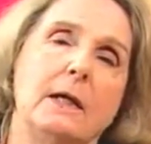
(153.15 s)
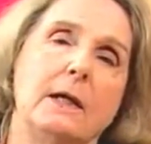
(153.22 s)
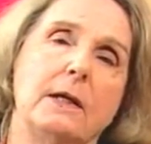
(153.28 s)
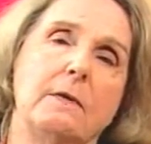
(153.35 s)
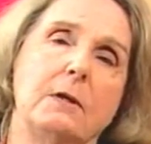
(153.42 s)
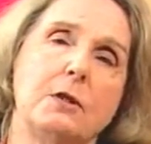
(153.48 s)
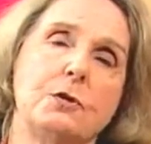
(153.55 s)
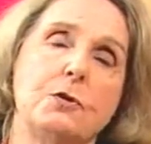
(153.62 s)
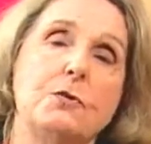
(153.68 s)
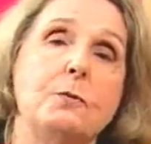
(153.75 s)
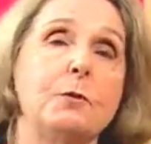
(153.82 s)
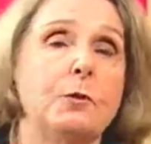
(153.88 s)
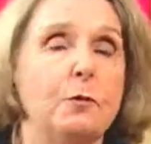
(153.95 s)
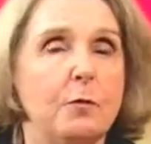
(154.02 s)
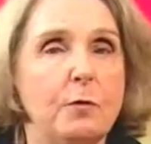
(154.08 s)
Eu acho isso
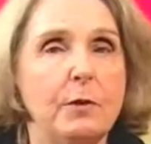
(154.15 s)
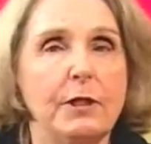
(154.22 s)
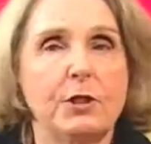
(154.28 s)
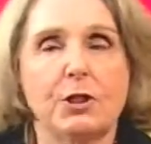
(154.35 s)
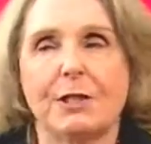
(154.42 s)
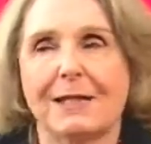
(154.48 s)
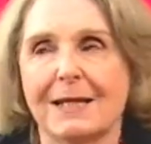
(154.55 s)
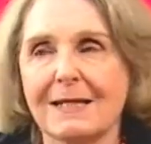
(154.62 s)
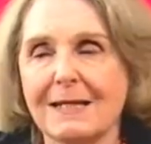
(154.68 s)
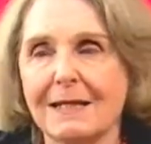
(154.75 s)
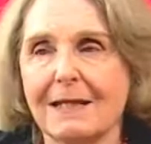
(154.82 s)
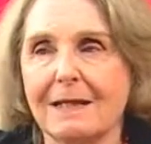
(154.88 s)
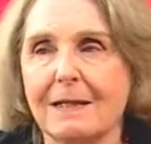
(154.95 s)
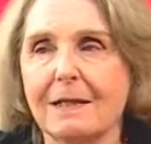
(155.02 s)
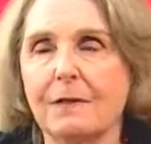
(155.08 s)
muito ruim, a gente está
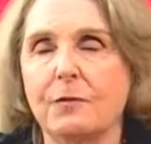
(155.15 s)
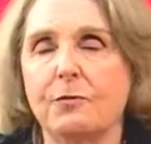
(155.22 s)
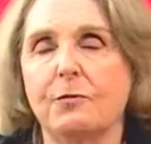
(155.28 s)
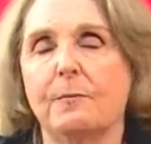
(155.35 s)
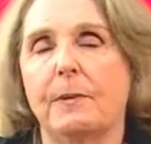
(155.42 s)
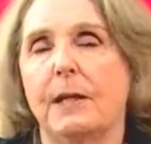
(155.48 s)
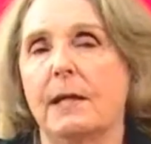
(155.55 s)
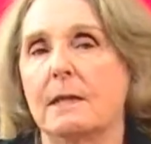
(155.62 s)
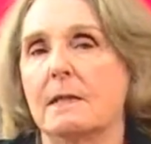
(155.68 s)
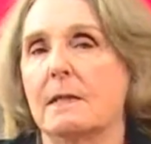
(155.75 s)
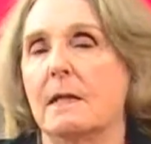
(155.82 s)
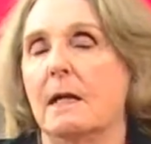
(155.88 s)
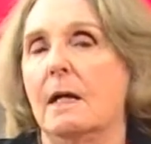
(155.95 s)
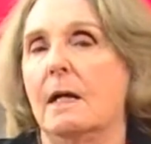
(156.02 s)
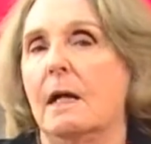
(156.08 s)
aceitando demais
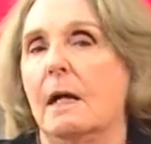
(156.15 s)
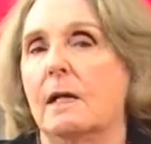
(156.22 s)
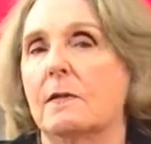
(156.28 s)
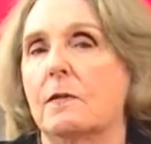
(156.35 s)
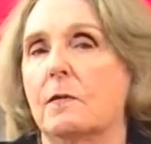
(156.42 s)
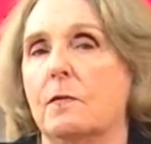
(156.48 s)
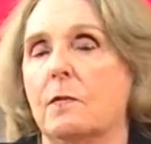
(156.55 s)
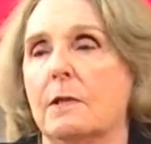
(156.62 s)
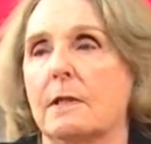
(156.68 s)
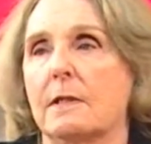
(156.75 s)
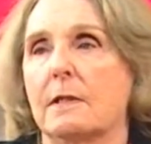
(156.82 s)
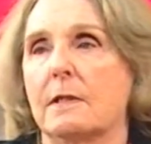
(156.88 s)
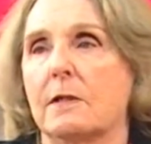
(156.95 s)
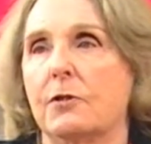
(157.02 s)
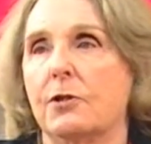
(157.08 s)
as
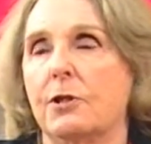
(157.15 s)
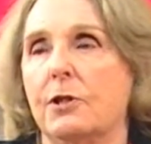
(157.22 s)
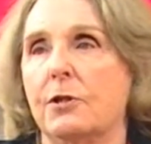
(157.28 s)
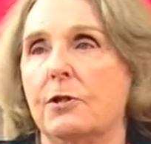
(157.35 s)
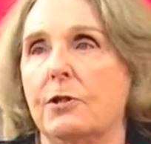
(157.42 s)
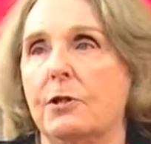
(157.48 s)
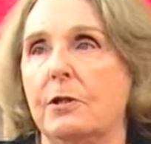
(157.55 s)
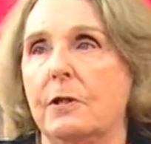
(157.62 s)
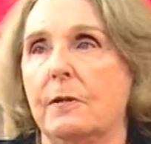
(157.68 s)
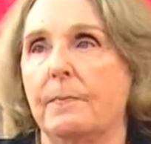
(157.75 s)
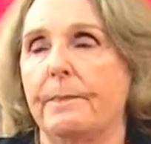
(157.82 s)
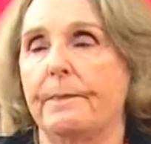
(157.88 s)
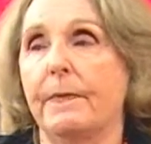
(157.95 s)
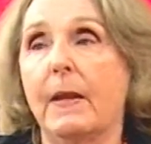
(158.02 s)
coisas, a gente